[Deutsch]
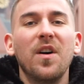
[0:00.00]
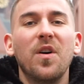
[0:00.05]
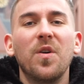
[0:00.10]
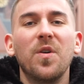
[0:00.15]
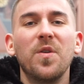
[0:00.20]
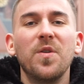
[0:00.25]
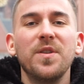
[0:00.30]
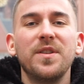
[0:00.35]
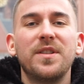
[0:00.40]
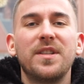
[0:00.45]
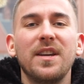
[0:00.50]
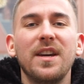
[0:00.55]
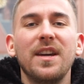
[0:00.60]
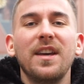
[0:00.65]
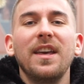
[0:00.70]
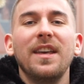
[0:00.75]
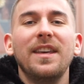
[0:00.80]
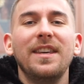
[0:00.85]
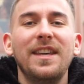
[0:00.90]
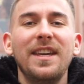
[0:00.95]
Und äh,
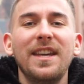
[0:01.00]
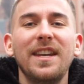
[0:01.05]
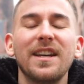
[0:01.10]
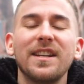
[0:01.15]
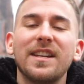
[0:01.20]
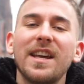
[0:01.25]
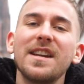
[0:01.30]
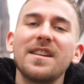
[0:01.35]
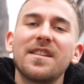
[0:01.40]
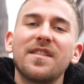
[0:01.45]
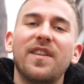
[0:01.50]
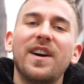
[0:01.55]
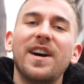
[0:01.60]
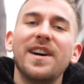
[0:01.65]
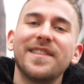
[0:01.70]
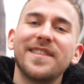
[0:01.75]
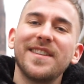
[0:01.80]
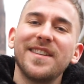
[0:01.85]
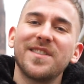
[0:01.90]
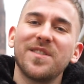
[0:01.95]
jeder denkt
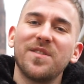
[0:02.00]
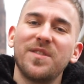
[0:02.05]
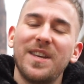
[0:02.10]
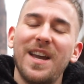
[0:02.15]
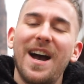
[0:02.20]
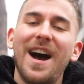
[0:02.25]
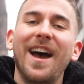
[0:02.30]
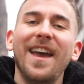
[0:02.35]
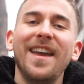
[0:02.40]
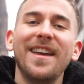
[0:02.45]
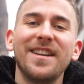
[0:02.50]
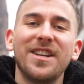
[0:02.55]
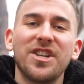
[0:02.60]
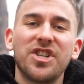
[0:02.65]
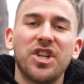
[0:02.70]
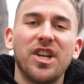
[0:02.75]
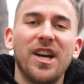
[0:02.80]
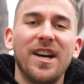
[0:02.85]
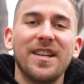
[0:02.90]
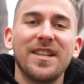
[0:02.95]
quasi, so die eigene
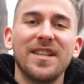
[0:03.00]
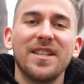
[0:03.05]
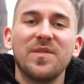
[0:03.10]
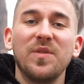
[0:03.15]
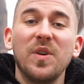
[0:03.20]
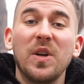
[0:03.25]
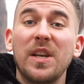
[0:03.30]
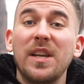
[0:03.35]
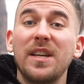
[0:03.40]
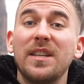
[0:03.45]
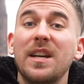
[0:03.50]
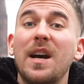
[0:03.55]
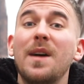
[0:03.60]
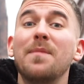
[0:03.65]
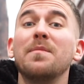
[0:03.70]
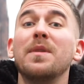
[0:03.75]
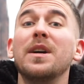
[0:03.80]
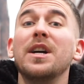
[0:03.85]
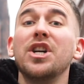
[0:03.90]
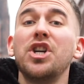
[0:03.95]
Stadt ist wirklich
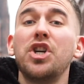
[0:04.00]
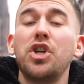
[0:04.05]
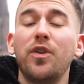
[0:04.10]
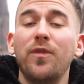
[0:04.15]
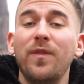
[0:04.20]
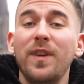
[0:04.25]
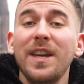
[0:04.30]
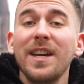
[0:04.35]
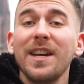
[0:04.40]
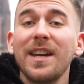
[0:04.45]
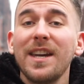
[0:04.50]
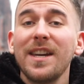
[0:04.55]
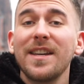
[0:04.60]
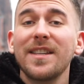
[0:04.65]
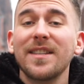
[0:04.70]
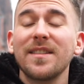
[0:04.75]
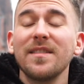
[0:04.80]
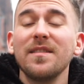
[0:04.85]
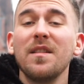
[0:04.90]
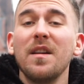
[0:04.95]
am
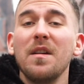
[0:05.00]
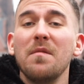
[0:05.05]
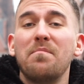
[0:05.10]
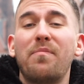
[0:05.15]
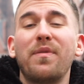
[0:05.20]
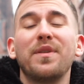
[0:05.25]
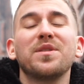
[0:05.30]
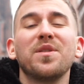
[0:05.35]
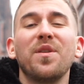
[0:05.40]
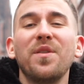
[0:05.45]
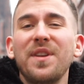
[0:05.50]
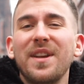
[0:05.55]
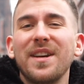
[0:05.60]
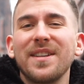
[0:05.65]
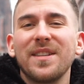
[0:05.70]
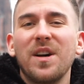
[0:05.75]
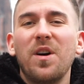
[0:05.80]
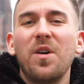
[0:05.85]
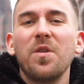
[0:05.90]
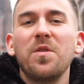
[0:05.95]
schwierigsten,
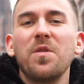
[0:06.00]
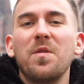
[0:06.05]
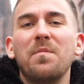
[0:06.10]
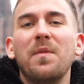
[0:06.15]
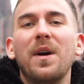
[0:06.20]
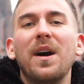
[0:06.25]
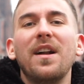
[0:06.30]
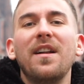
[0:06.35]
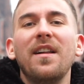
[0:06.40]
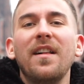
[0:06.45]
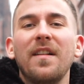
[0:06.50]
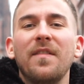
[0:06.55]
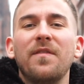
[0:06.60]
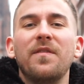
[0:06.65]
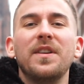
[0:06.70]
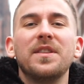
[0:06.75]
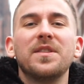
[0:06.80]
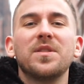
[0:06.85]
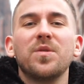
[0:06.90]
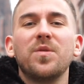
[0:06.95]
besonders auch nochmal,
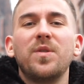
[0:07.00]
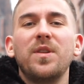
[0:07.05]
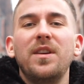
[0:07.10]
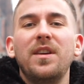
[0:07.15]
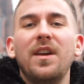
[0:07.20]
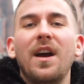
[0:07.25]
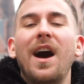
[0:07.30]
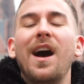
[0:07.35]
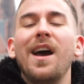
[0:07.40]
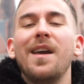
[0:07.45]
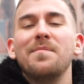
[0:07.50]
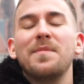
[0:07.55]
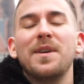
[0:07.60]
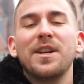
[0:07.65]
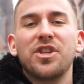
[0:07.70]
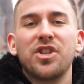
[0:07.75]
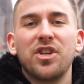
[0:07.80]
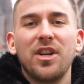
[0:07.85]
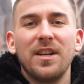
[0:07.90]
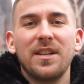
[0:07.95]
wenn es so die
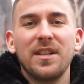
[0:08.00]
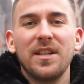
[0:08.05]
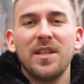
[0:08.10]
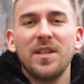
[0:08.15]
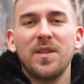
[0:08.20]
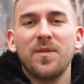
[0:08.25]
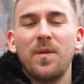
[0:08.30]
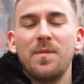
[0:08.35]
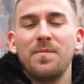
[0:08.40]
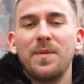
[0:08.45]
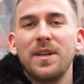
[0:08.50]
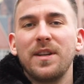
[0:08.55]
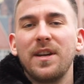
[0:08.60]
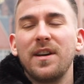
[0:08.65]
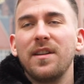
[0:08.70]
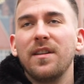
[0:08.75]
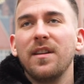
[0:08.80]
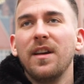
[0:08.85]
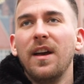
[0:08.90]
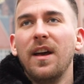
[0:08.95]
Heimatstadt ist, weil man
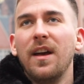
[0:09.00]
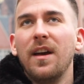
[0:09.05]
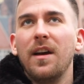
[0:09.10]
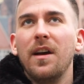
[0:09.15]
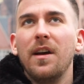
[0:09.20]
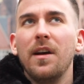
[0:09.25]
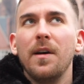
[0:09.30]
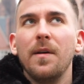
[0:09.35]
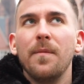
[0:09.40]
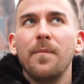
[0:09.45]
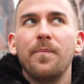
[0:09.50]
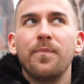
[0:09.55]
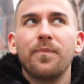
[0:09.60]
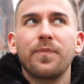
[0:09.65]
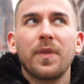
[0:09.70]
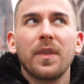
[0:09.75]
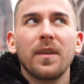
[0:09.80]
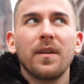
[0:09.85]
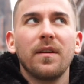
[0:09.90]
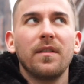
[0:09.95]
dann ähm,
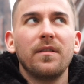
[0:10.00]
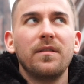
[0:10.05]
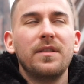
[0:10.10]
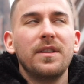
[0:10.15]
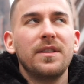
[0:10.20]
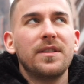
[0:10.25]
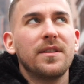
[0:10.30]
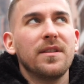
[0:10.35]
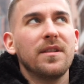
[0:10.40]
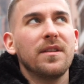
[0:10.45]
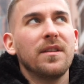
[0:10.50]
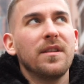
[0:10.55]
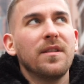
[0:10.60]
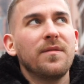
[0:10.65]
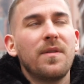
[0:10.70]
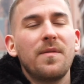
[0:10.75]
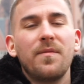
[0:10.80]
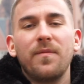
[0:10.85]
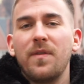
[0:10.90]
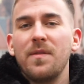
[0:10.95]
diese,
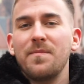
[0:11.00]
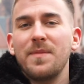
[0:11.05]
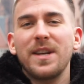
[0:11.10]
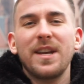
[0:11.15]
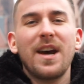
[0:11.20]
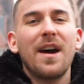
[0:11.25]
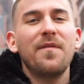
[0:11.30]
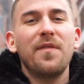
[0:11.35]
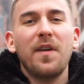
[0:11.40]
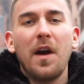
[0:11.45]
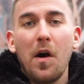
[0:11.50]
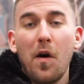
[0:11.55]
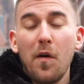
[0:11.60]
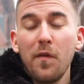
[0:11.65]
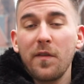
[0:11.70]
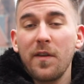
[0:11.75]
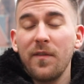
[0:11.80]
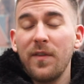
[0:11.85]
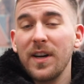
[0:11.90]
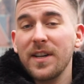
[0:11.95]
weil, weil man da einfach
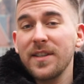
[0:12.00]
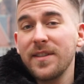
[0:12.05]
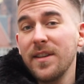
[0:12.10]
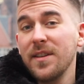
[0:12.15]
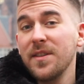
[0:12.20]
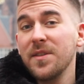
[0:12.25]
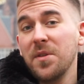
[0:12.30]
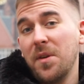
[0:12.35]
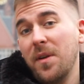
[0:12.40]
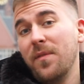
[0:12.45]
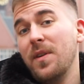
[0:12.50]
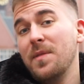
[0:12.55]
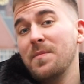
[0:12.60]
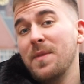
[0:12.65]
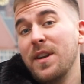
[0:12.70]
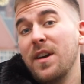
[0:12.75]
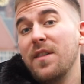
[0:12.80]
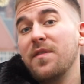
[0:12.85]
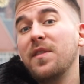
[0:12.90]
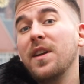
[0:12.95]
aufgewachsen ist oder weil
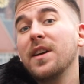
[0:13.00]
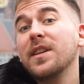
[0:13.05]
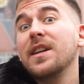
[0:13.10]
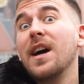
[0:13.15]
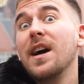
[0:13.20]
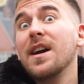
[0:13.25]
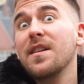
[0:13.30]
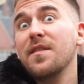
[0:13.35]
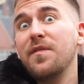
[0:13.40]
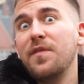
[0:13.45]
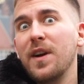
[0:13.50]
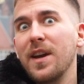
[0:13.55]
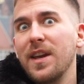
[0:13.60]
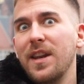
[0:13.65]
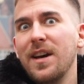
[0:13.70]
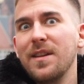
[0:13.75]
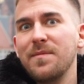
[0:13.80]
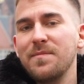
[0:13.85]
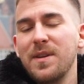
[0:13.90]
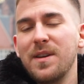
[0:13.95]
man da vielleicht angefangen
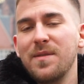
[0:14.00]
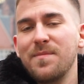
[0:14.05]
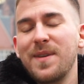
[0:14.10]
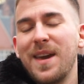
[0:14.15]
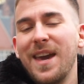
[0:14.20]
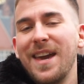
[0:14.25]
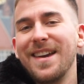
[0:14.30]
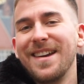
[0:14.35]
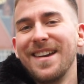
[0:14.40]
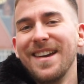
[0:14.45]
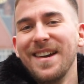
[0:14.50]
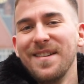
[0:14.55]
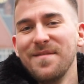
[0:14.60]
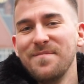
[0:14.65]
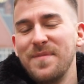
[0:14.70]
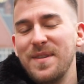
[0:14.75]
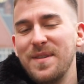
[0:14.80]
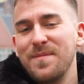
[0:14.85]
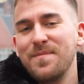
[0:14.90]
hat mit dem, mit